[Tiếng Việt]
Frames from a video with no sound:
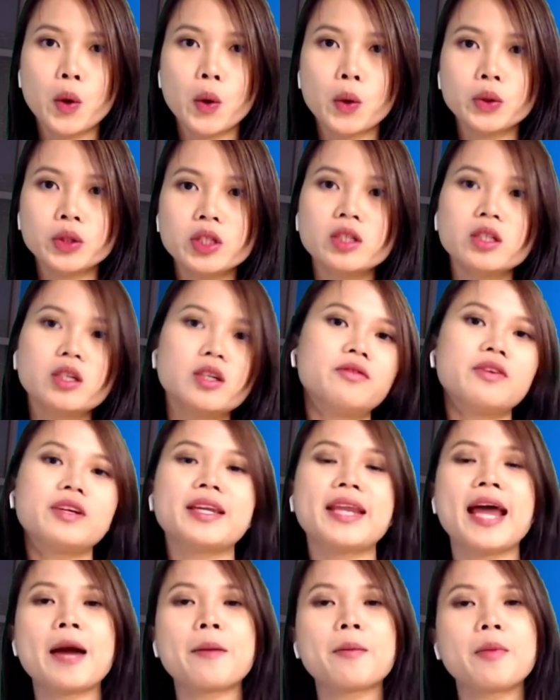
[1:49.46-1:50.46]
kiều hối từ người
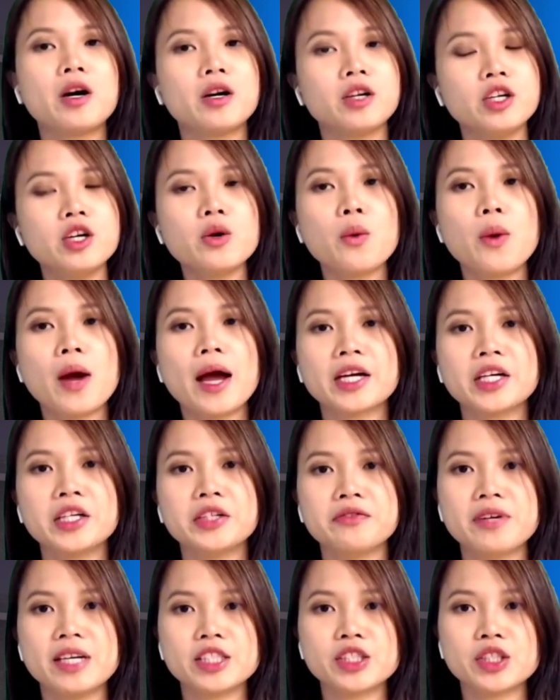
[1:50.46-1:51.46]
Việt Nam ở nước ngoài
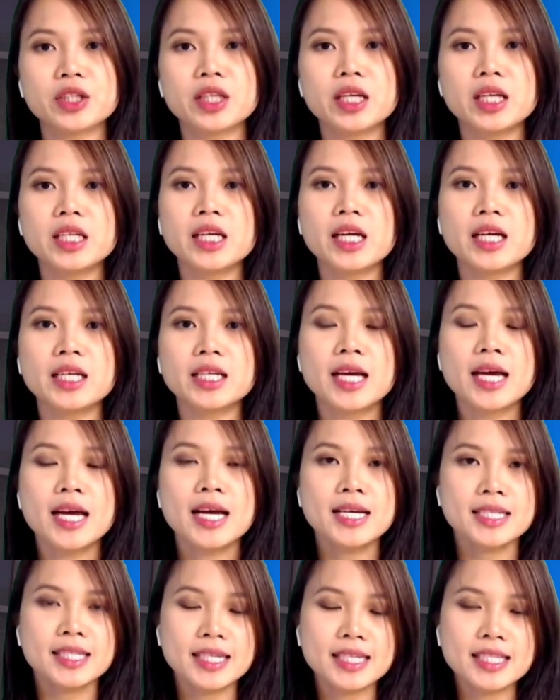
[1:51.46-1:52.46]
gửi về cho thân nhân
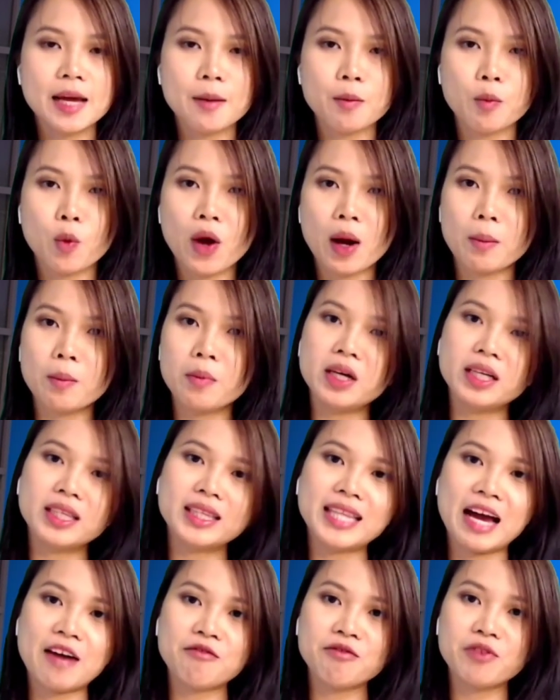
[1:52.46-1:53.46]
sẽ giảm khoảng
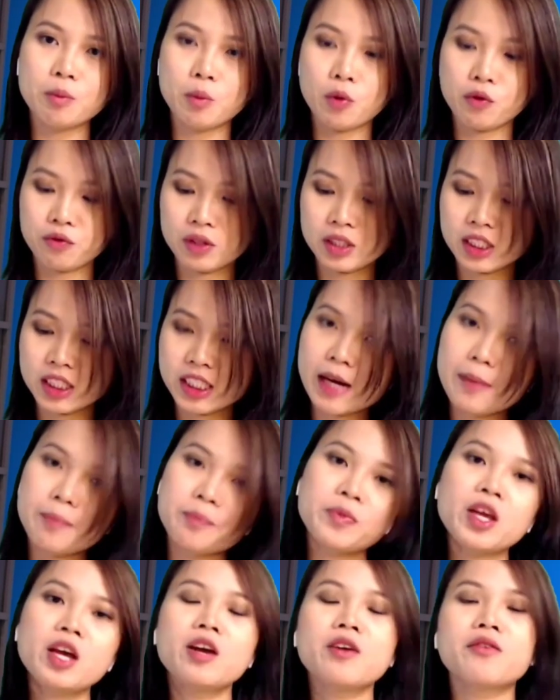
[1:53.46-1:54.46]

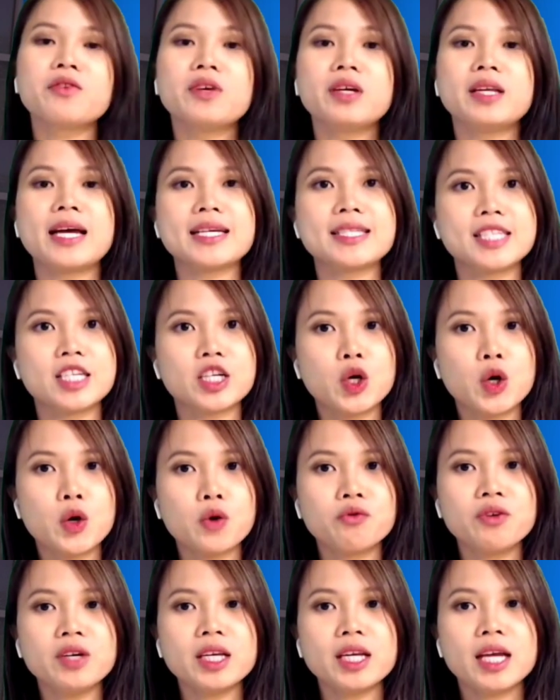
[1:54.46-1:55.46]
18,1% vì đại dịch
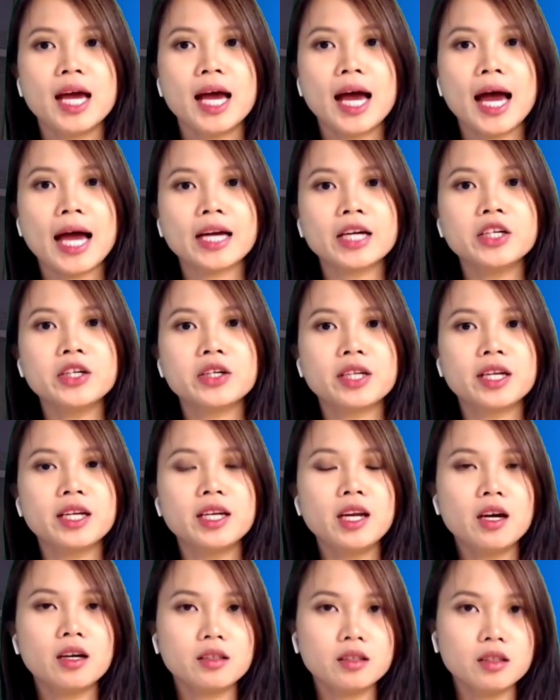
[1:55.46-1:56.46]
Covid ảnh hưởng
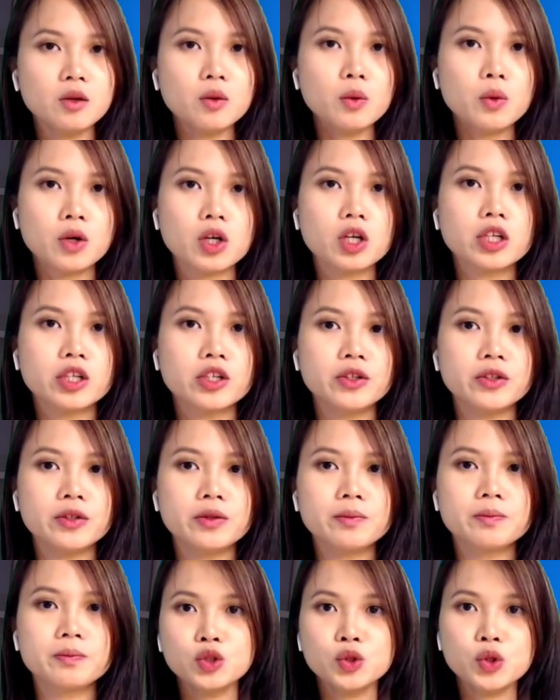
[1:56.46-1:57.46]
đến lợi tức của người
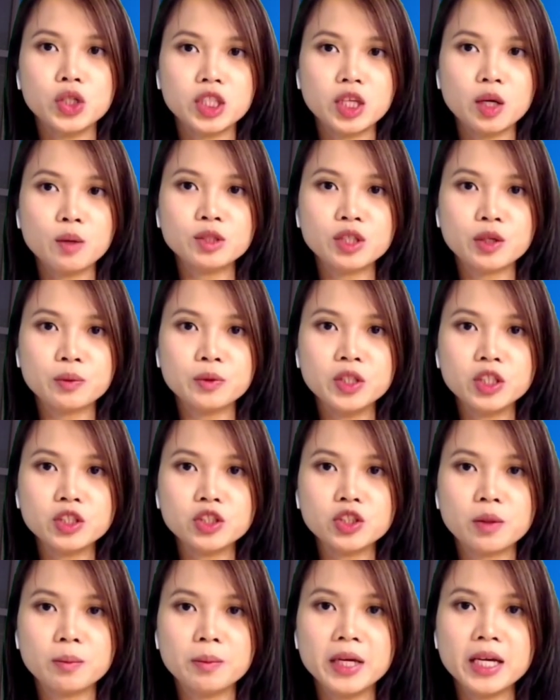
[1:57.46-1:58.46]
gửi. Truyền thông trong
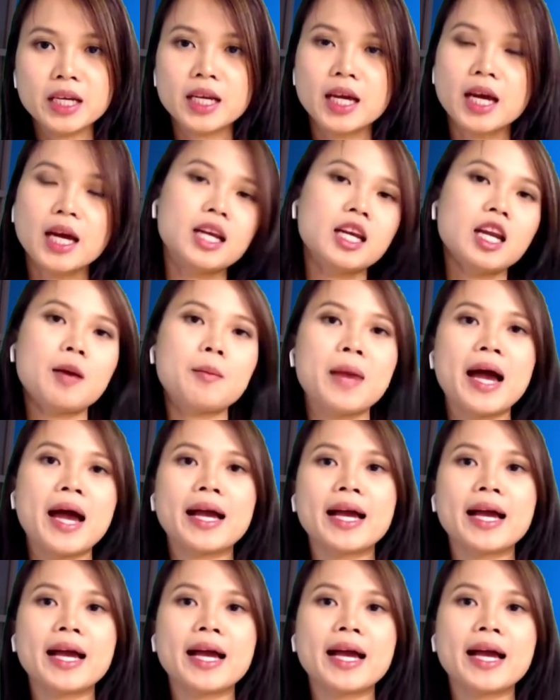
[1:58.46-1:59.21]
nước cho biết năm